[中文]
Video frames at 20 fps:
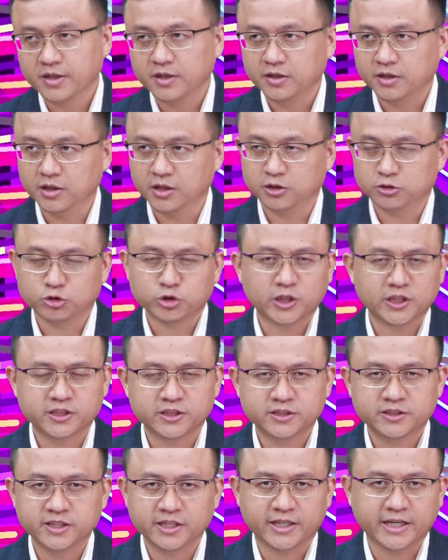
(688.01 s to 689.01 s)
呃，就算你
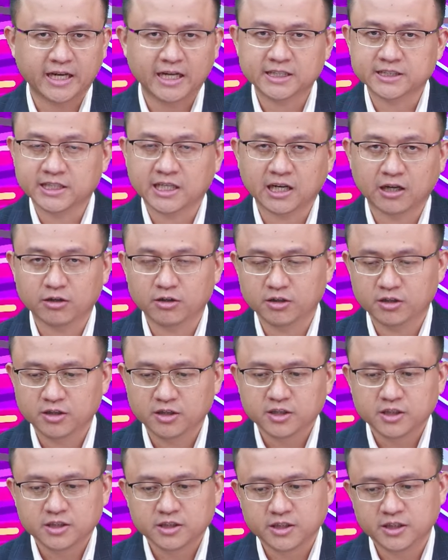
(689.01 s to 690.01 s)
是自己开车好了，
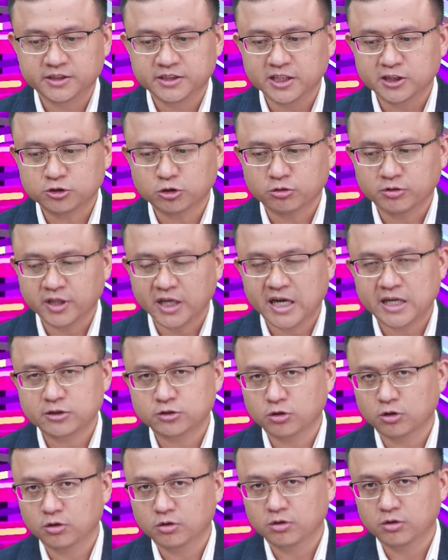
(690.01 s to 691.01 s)
你今天从台
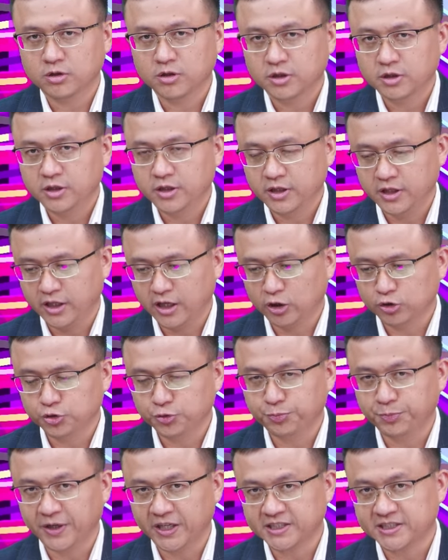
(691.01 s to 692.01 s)
中你要去
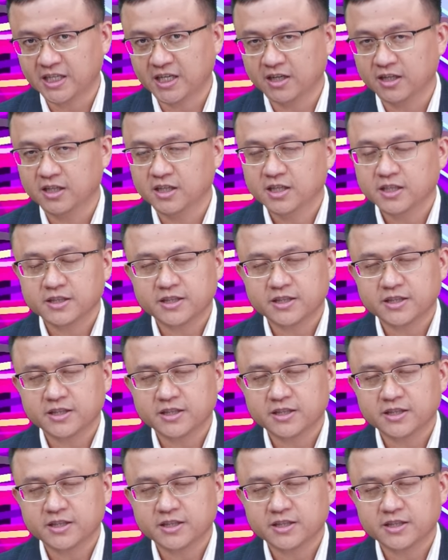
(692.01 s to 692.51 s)
北上，